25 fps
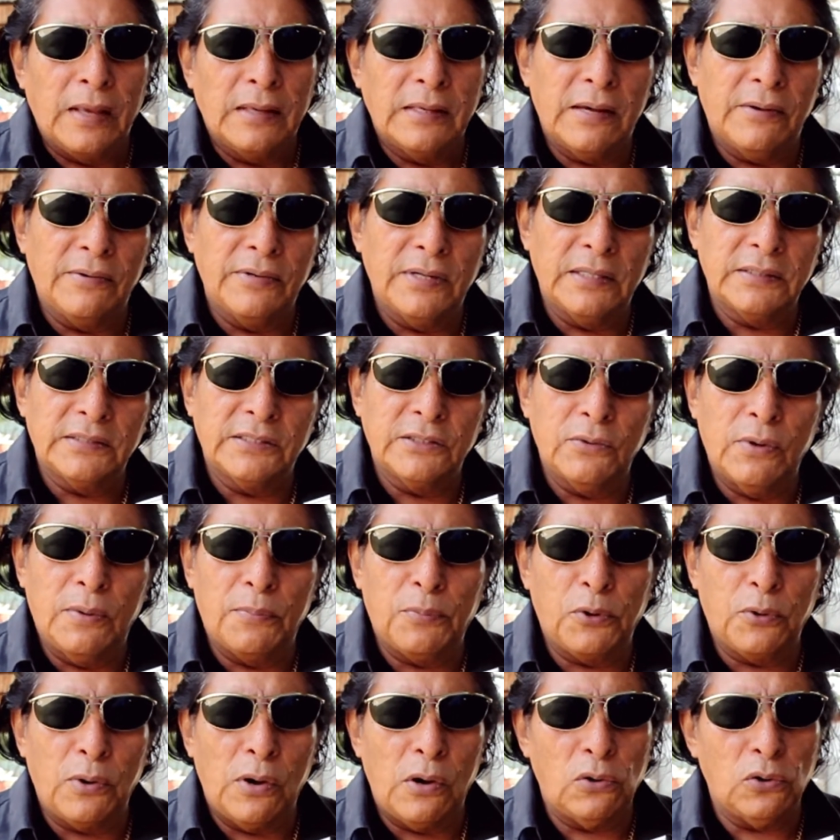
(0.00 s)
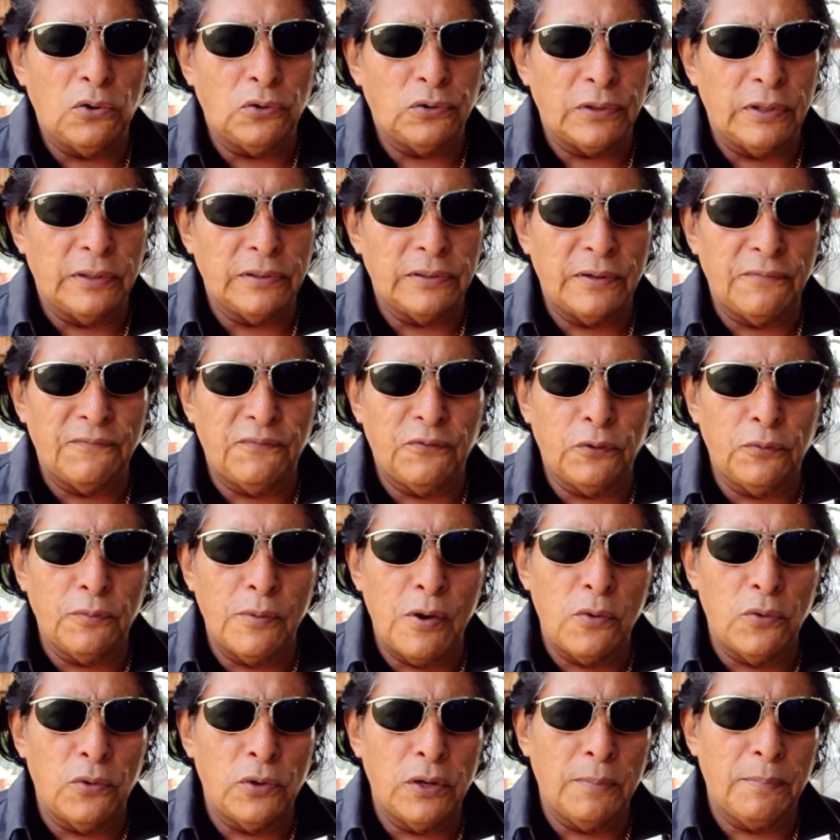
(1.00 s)
ya habían sido aprobados los tres
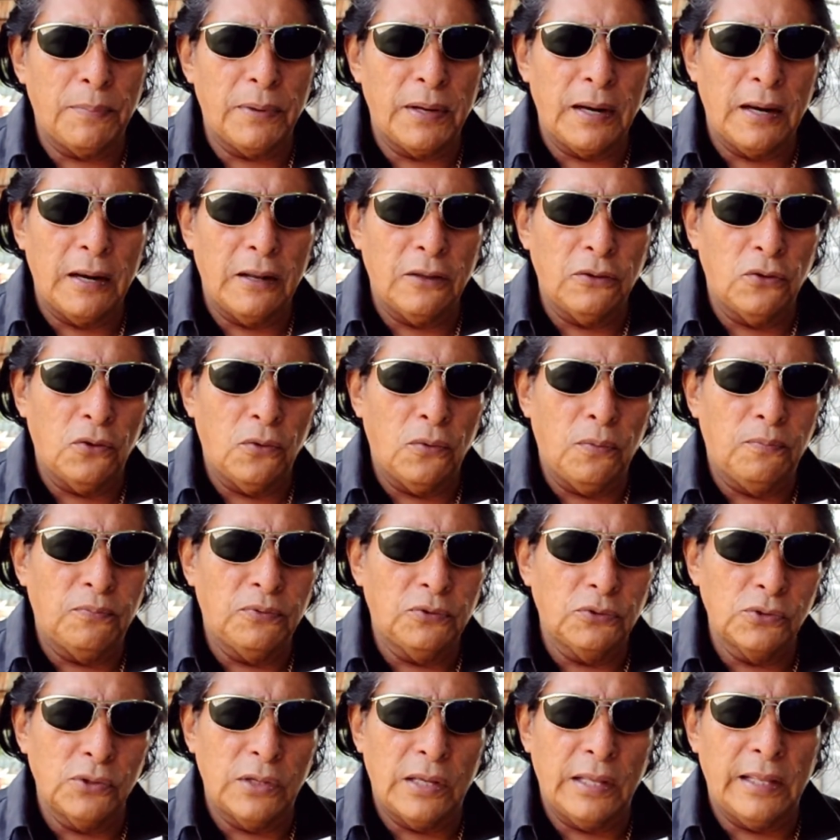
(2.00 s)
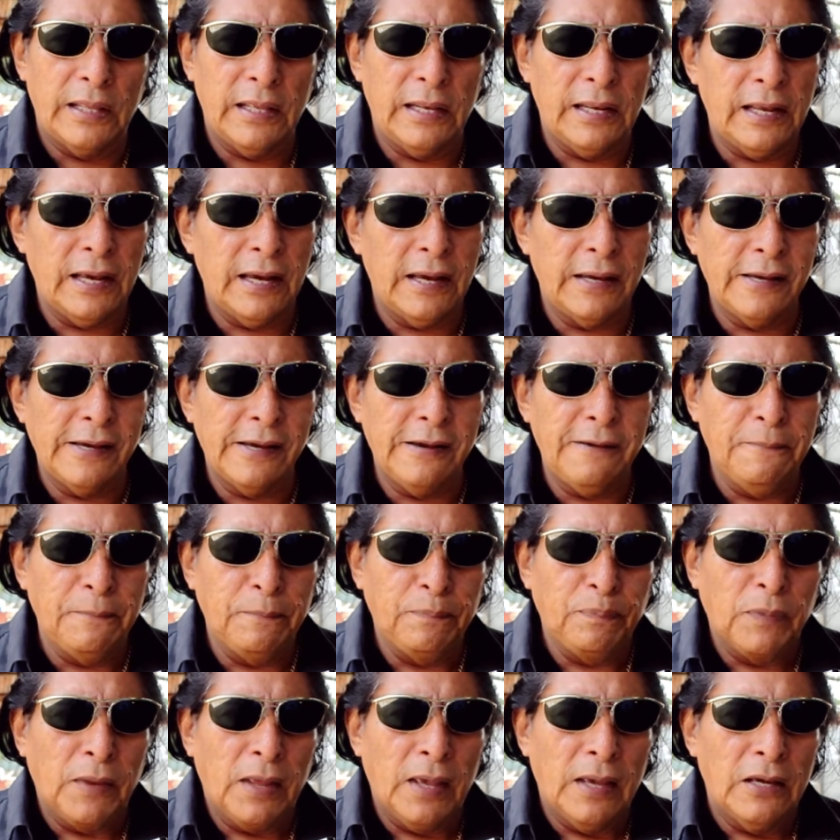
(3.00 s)
transformadores para las dos ciudadelas ahí
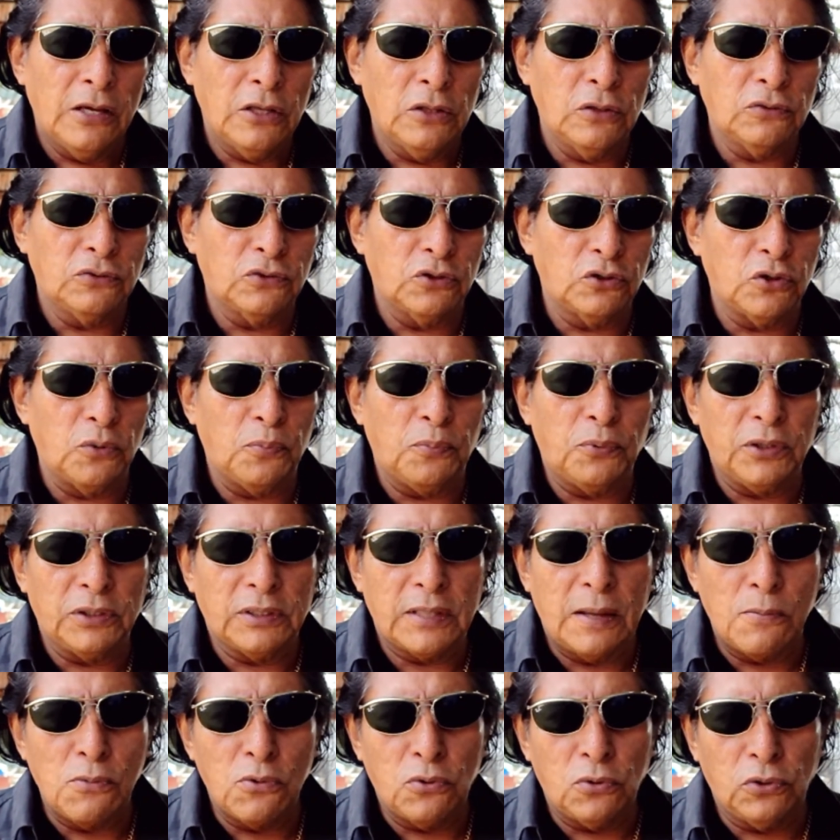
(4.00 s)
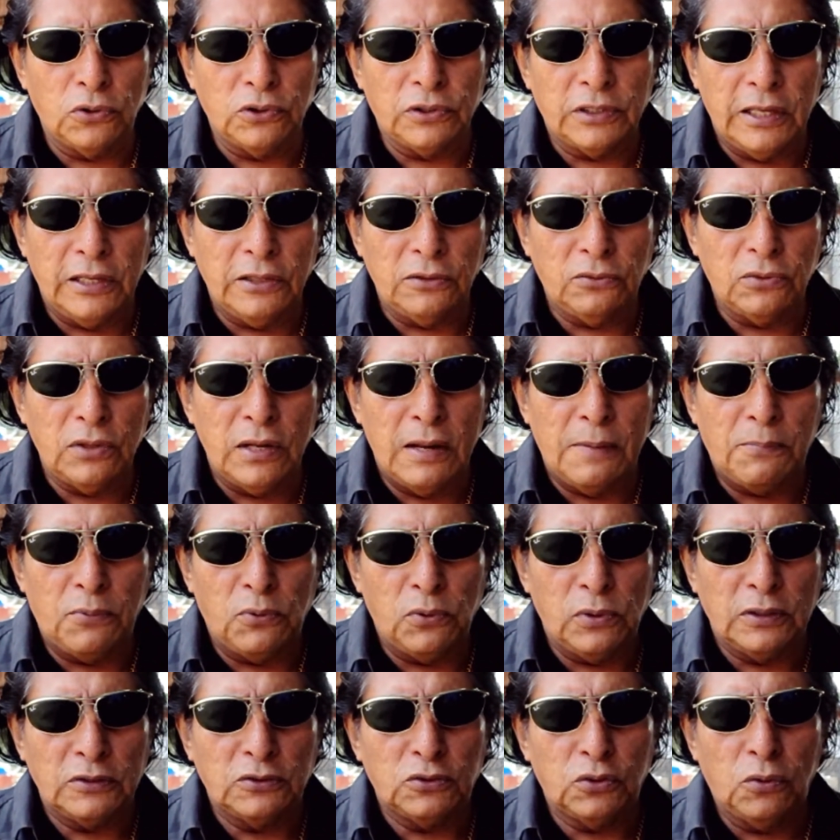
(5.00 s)
y nosotros pues estamos contentos y la
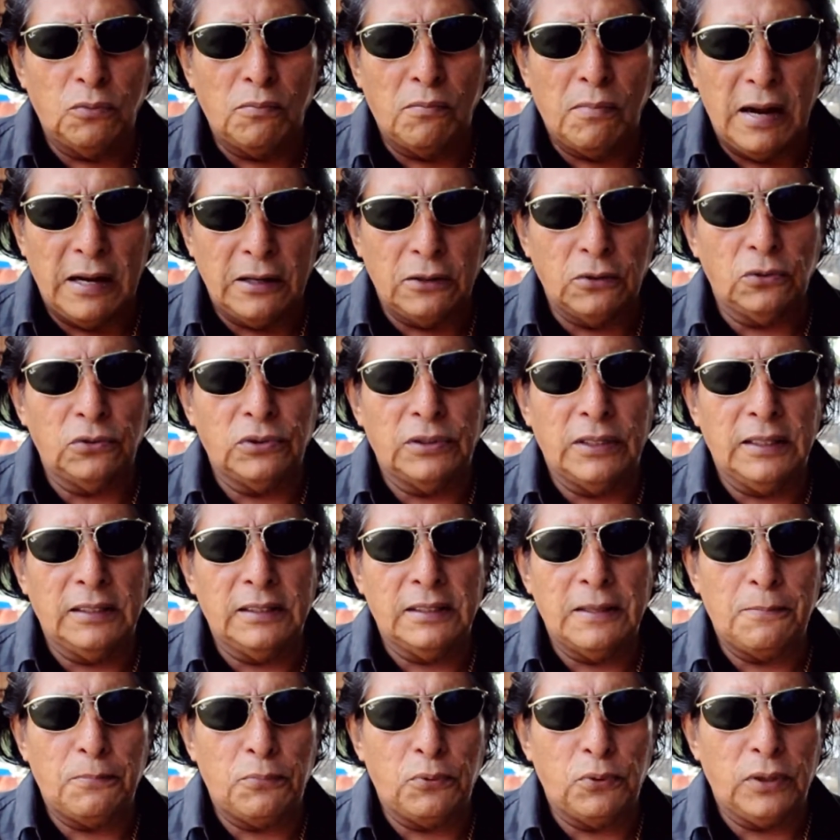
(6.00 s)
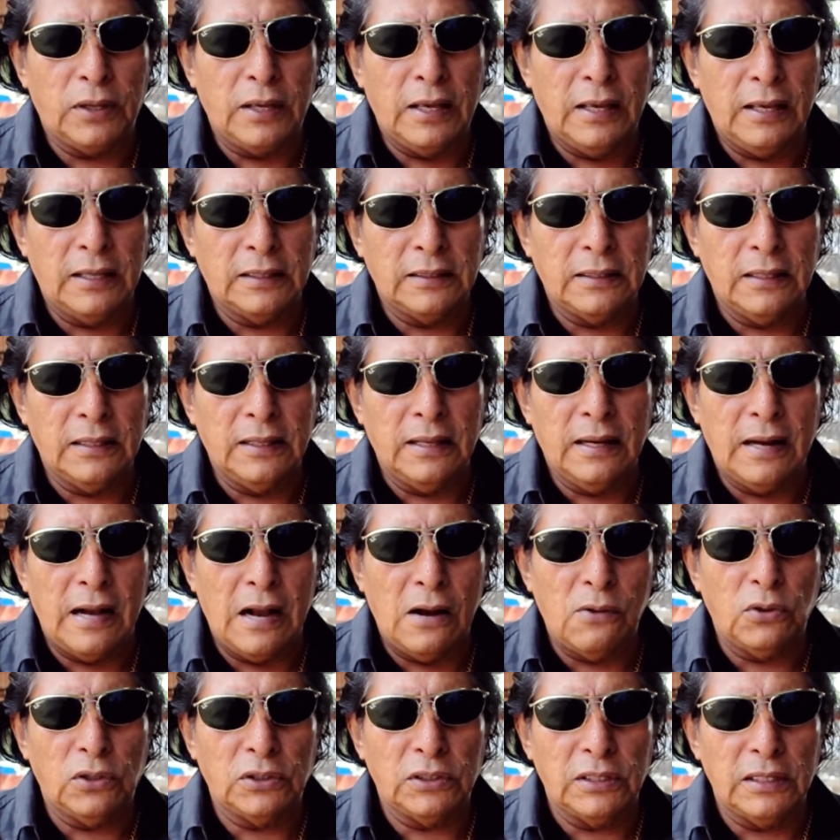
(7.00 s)
población más contenta porque ya tienen
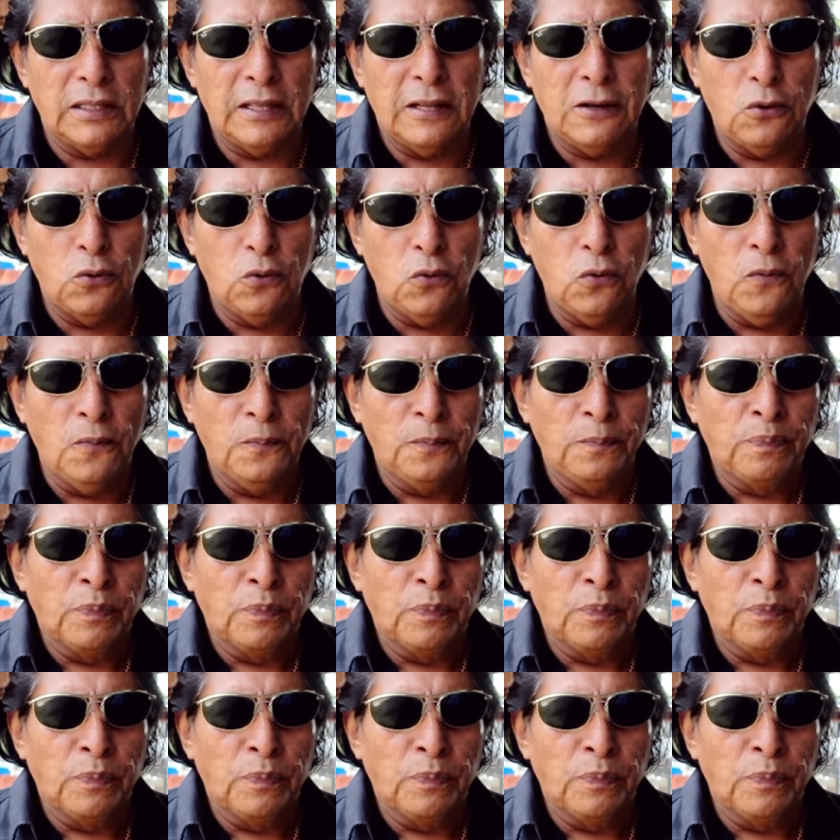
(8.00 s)
agua, tienen luz,